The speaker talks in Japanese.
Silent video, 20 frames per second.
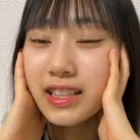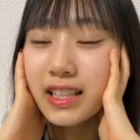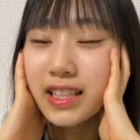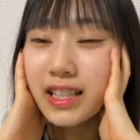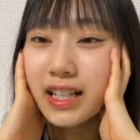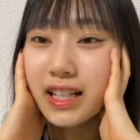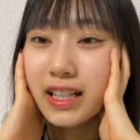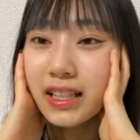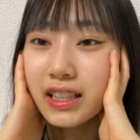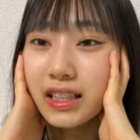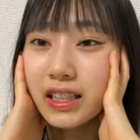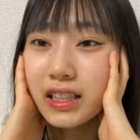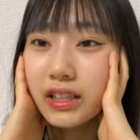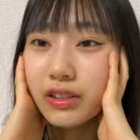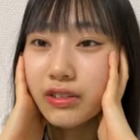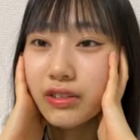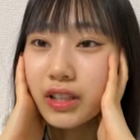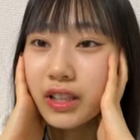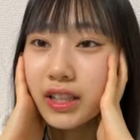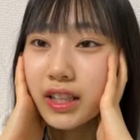セーラー
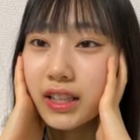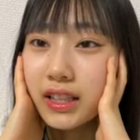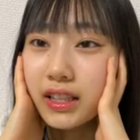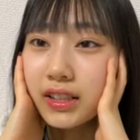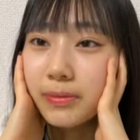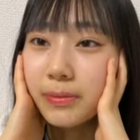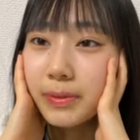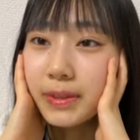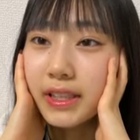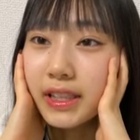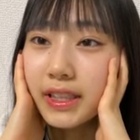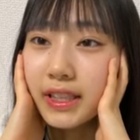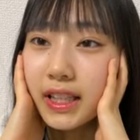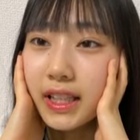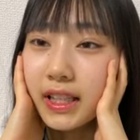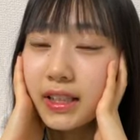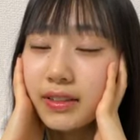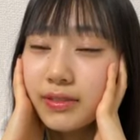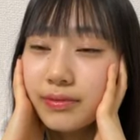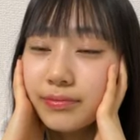着ようかなって思って
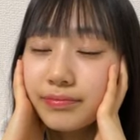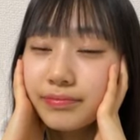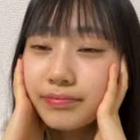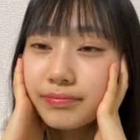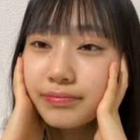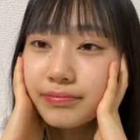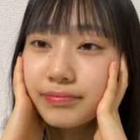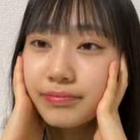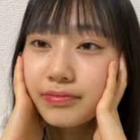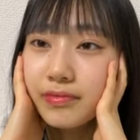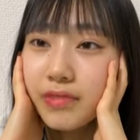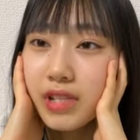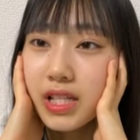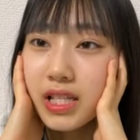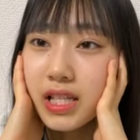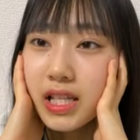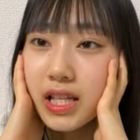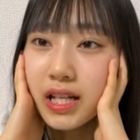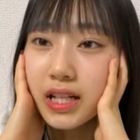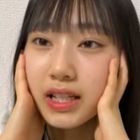て
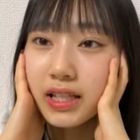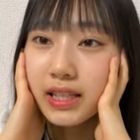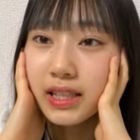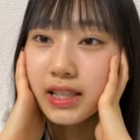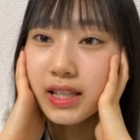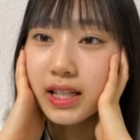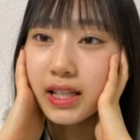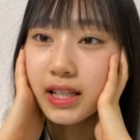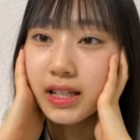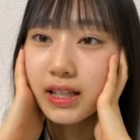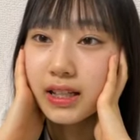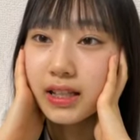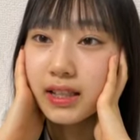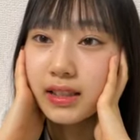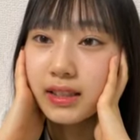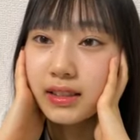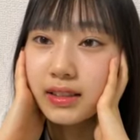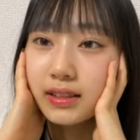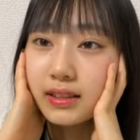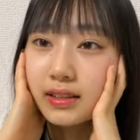セーラー着たいか
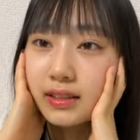ら